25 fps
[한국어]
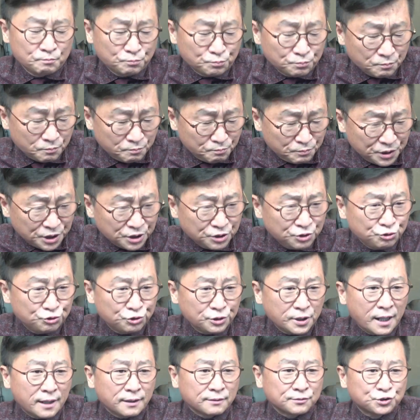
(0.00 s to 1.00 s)

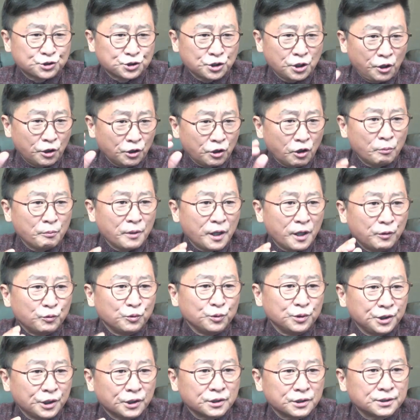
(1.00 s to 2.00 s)
민주당 철험의
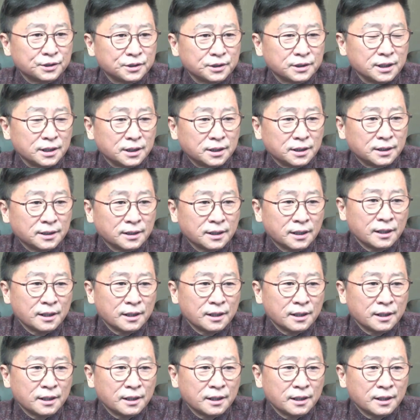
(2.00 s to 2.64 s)
위원들이